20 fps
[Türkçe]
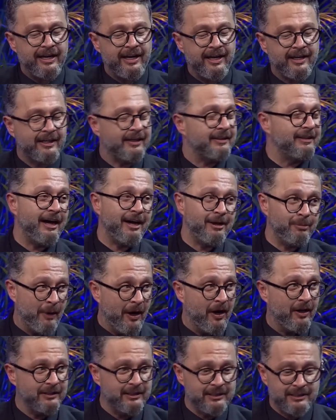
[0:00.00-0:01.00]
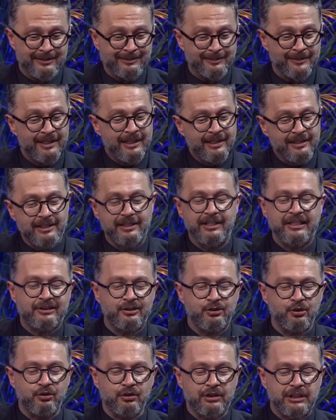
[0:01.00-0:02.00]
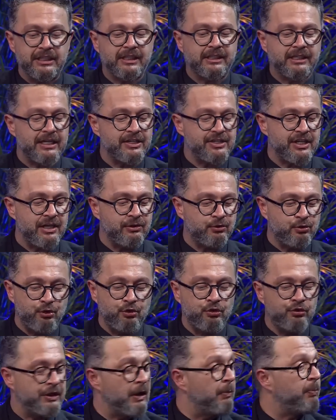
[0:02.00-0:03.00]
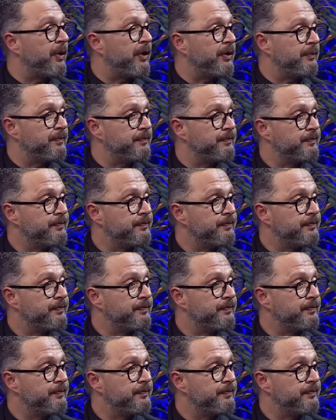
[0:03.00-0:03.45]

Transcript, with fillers: aneye kadar bağlarım. 40 gün 40 gece düğün yaparım.